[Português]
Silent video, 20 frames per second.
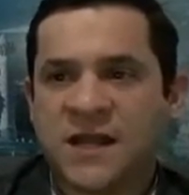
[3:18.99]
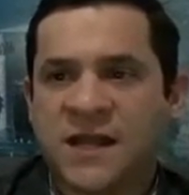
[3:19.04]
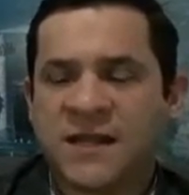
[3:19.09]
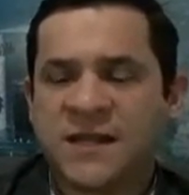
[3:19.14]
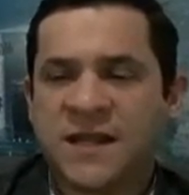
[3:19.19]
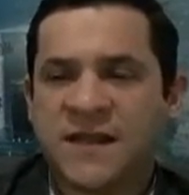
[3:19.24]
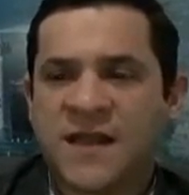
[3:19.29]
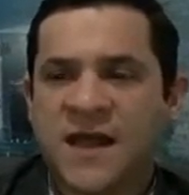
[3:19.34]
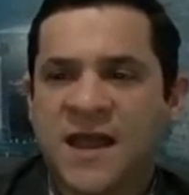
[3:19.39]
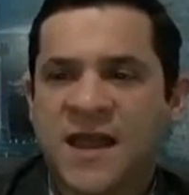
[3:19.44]

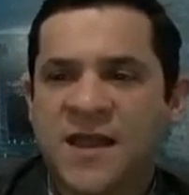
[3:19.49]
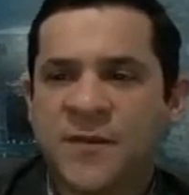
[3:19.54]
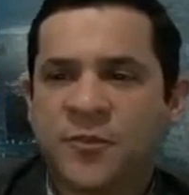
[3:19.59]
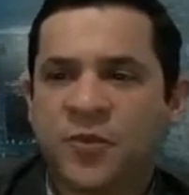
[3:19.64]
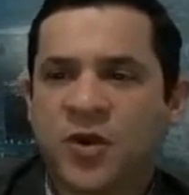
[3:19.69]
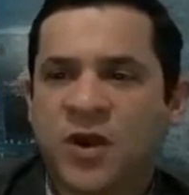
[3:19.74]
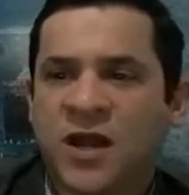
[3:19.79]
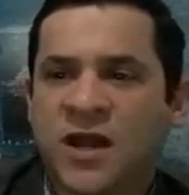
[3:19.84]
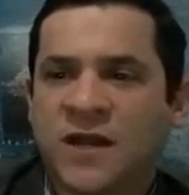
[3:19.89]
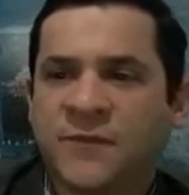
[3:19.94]
ainda na
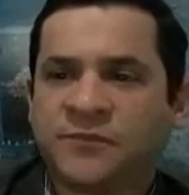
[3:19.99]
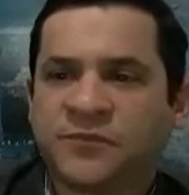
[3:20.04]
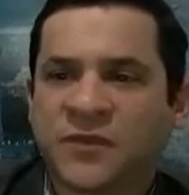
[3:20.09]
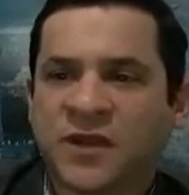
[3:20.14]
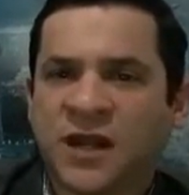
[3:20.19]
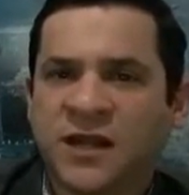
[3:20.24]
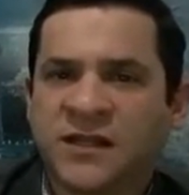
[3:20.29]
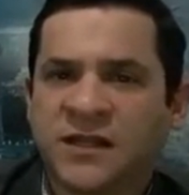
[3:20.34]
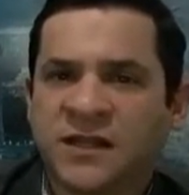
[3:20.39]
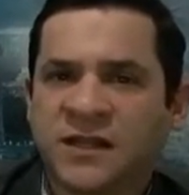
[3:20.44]
época
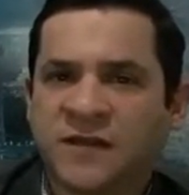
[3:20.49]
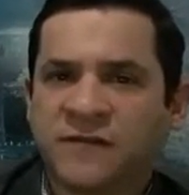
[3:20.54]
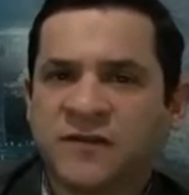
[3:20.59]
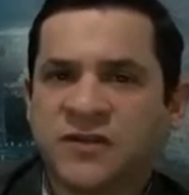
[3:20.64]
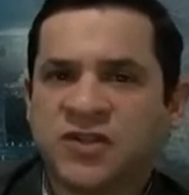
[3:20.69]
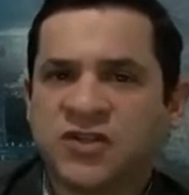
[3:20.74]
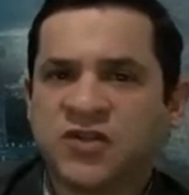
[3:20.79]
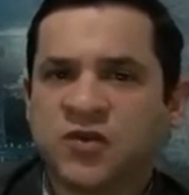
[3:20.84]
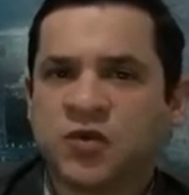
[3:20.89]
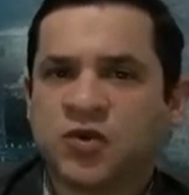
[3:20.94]
ainda estava
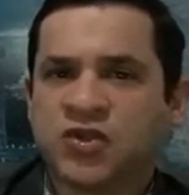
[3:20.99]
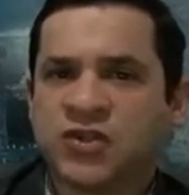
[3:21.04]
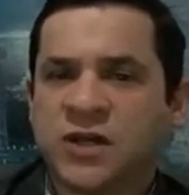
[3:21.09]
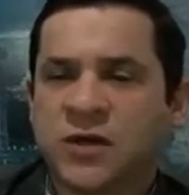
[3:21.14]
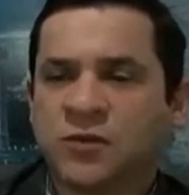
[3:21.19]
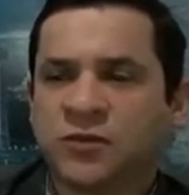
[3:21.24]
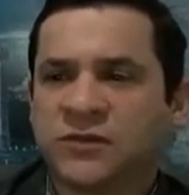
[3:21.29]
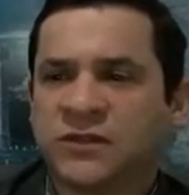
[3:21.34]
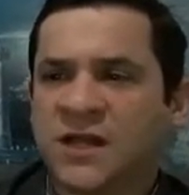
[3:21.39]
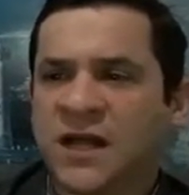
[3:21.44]
em
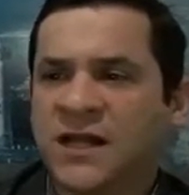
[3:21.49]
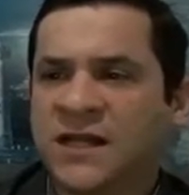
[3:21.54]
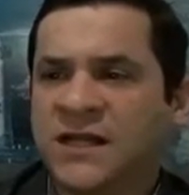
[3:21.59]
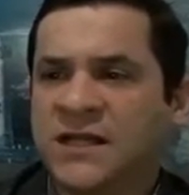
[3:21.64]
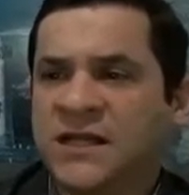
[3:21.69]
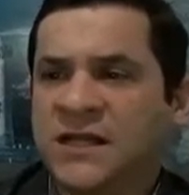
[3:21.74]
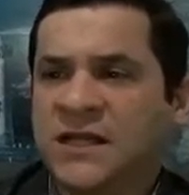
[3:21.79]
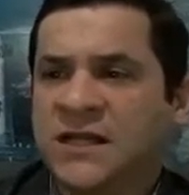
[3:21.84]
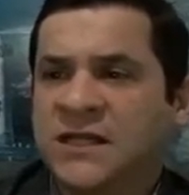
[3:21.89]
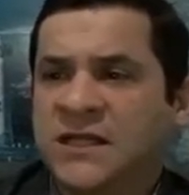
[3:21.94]
discussão, tá?
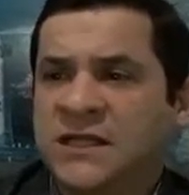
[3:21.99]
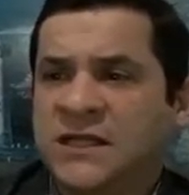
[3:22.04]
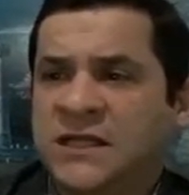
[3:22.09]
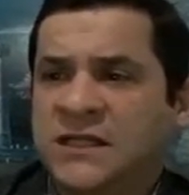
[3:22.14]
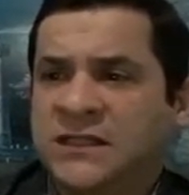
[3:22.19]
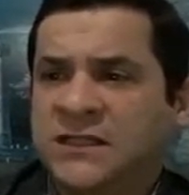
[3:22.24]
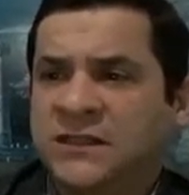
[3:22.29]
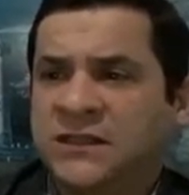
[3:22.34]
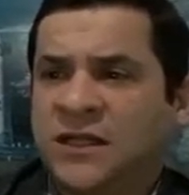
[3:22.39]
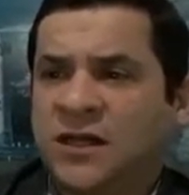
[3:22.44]

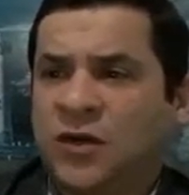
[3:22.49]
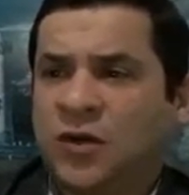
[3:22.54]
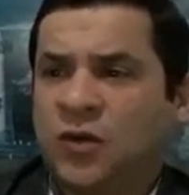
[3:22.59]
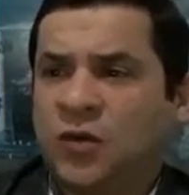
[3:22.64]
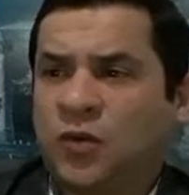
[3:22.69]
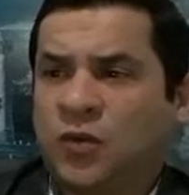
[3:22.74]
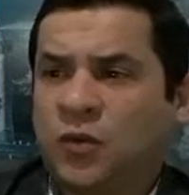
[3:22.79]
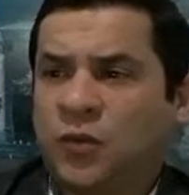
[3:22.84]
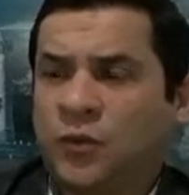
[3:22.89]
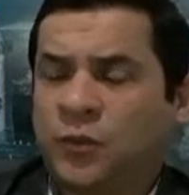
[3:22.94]

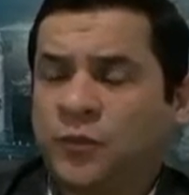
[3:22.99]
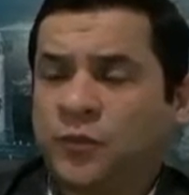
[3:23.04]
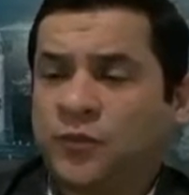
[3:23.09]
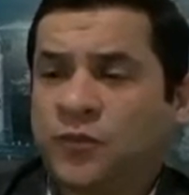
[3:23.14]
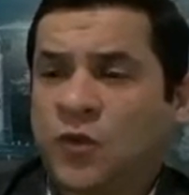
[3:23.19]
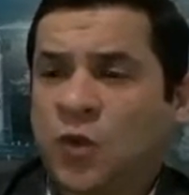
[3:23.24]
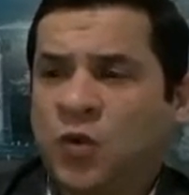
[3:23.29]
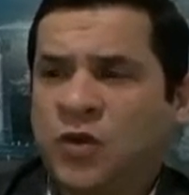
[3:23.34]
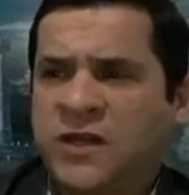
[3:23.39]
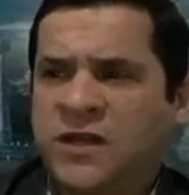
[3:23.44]
Então,
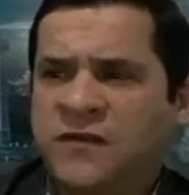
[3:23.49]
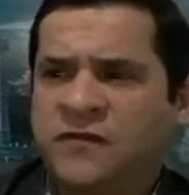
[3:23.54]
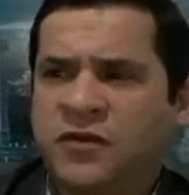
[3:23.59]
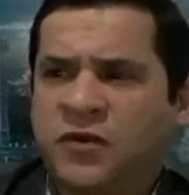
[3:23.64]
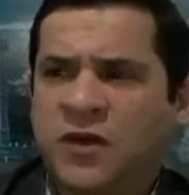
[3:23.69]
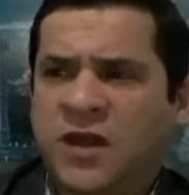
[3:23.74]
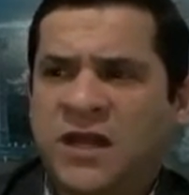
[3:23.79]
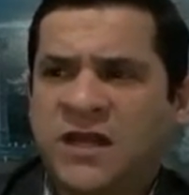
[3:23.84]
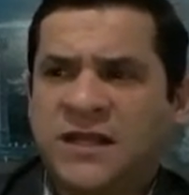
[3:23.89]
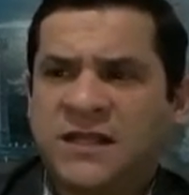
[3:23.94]
o
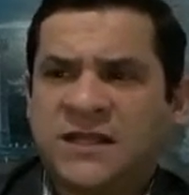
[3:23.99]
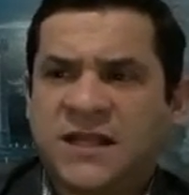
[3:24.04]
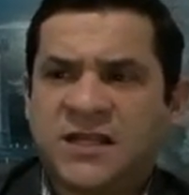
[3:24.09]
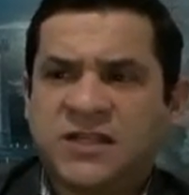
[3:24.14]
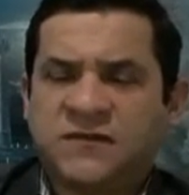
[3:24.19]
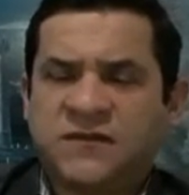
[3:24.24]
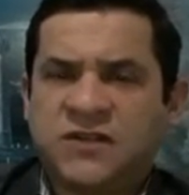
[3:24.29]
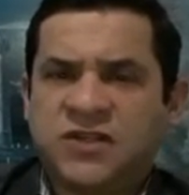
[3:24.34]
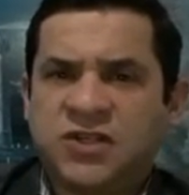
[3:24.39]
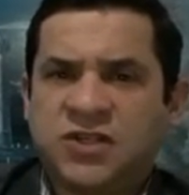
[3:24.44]
livro ele está
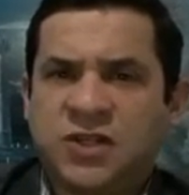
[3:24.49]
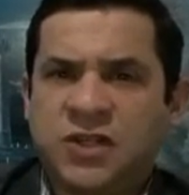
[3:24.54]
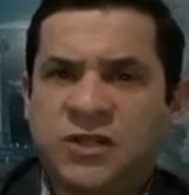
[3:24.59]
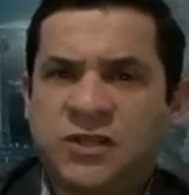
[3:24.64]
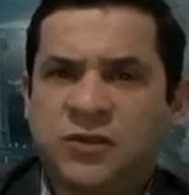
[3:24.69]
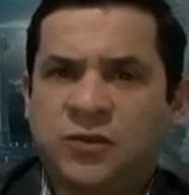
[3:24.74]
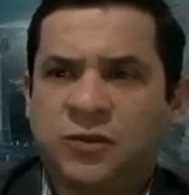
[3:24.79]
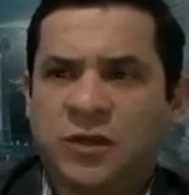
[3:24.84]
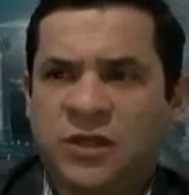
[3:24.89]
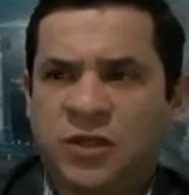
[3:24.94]
dividido
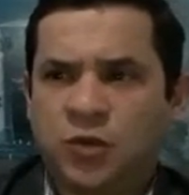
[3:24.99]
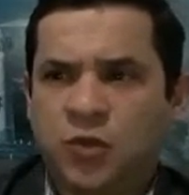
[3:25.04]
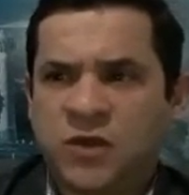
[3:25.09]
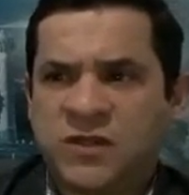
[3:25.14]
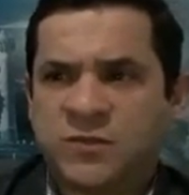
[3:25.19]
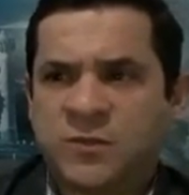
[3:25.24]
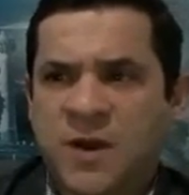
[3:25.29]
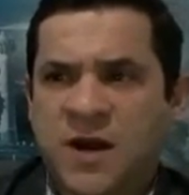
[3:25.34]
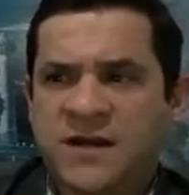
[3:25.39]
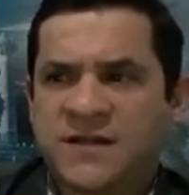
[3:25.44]
em, em,
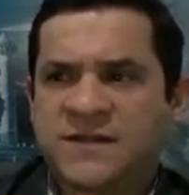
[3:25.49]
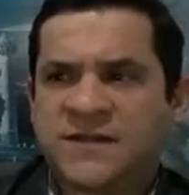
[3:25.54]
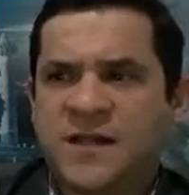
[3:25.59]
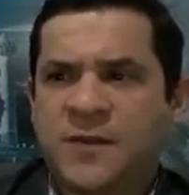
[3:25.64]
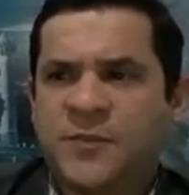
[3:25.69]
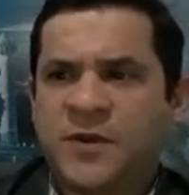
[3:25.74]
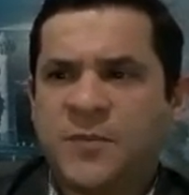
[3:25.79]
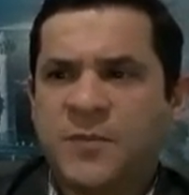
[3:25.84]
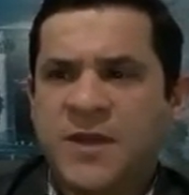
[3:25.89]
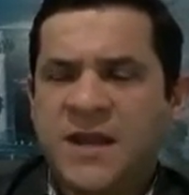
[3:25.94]
duas partes. Na
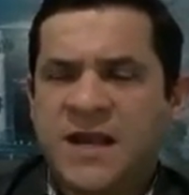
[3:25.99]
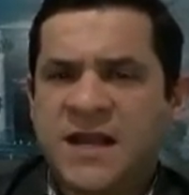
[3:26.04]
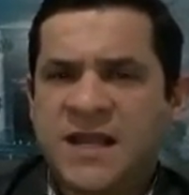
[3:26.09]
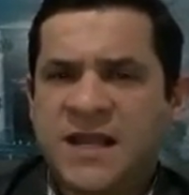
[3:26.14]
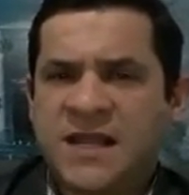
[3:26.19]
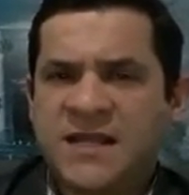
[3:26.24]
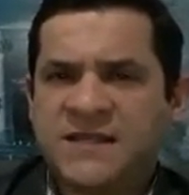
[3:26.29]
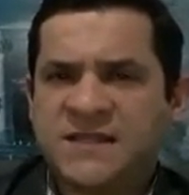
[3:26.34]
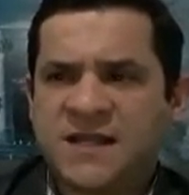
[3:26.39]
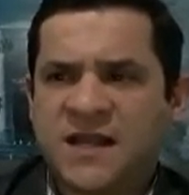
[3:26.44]
primeira,
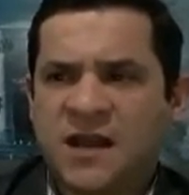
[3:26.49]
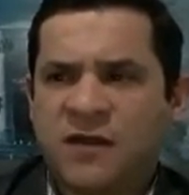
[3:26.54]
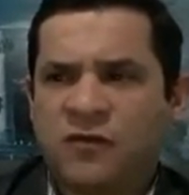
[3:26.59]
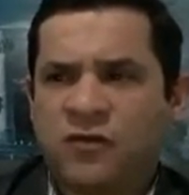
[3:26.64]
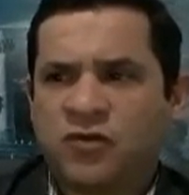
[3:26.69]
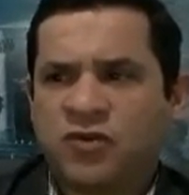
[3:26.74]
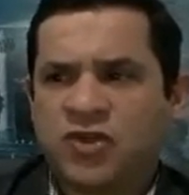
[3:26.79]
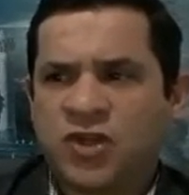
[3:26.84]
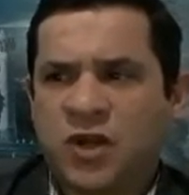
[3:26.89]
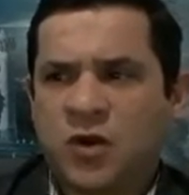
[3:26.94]
quem escreve é
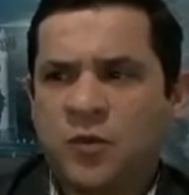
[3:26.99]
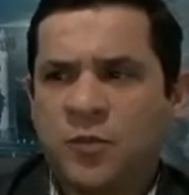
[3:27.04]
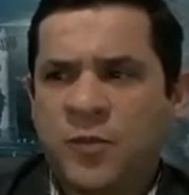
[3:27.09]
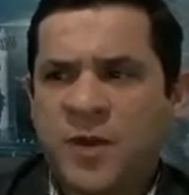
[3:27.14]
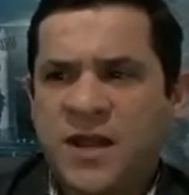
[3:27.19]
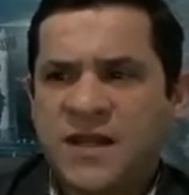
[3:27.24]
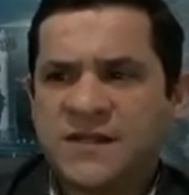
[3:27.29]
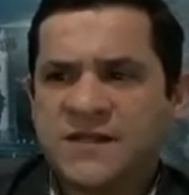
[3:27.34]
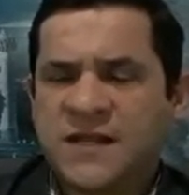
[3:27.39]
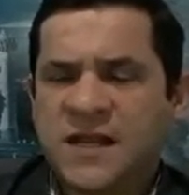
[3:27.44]
o Diego
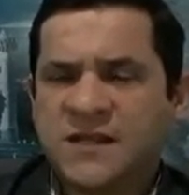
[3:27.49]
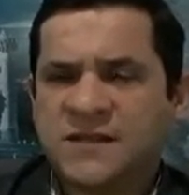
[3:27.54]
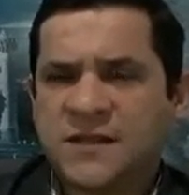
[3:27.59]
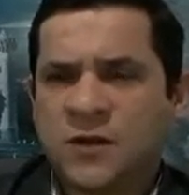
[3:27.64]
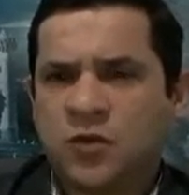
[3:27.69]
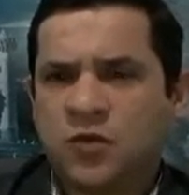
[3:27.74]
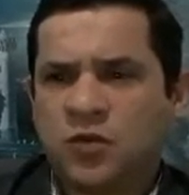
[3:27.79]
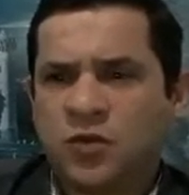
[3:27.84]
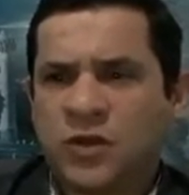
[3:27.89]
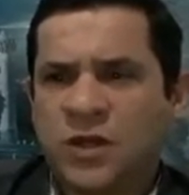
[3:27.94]
Pesce e a
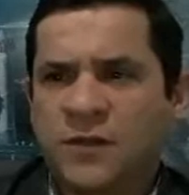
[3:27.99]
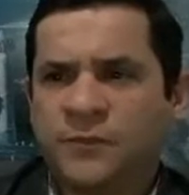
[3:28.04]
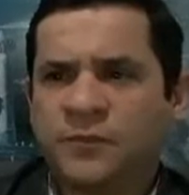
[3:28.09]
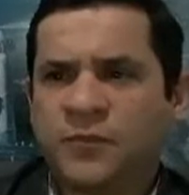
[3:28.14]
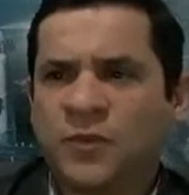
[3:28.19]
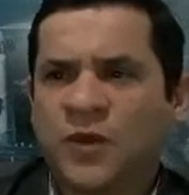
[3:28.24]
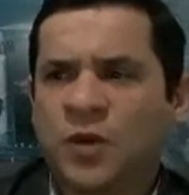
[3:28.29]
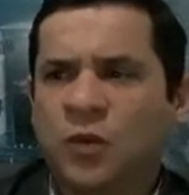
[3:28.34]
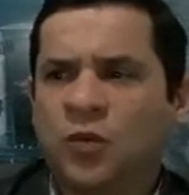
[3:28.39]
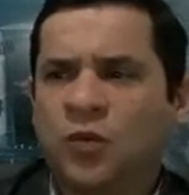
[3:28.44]
segunda,
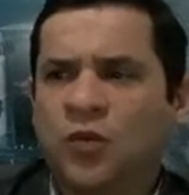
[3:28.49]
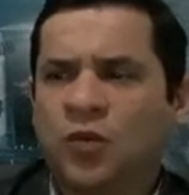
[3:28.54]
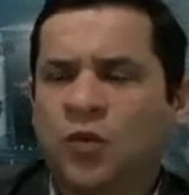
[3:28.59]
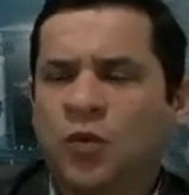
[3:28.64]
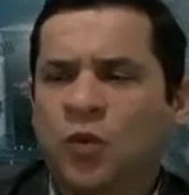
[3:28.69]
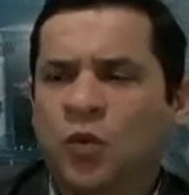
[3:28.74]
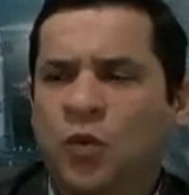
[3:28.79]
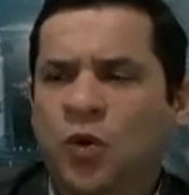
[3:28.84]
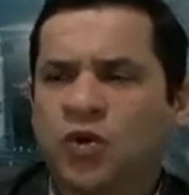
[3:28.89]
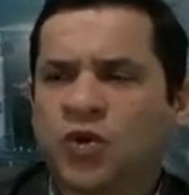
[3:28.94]

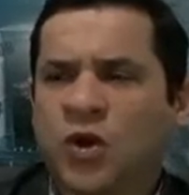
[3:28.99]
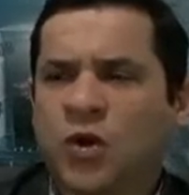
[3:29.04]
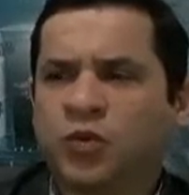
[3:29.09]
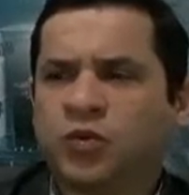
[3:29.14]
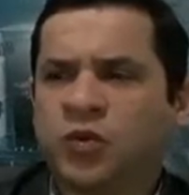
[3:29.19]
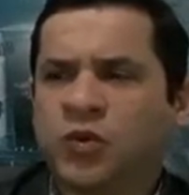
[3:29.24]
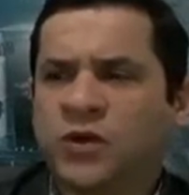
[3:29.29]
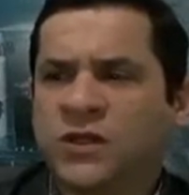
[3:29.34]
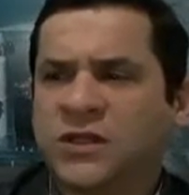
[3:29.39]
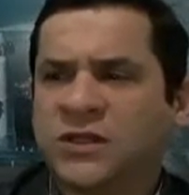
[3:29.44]
o, o outro
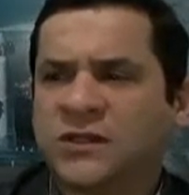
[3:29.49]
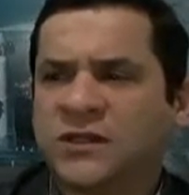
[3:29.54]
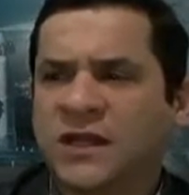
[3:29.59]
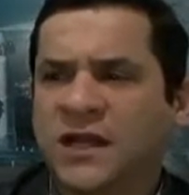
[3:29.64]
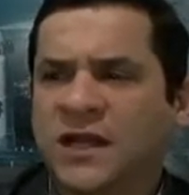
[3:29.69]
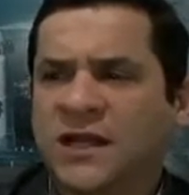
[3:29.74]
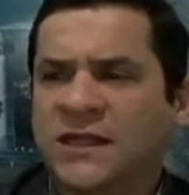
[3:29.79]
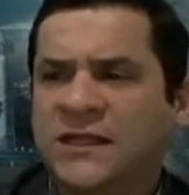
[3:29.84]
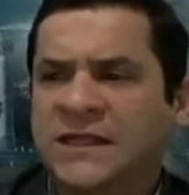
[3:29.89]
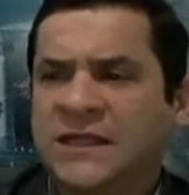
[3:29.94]
autor,
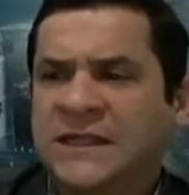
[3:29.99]
tá?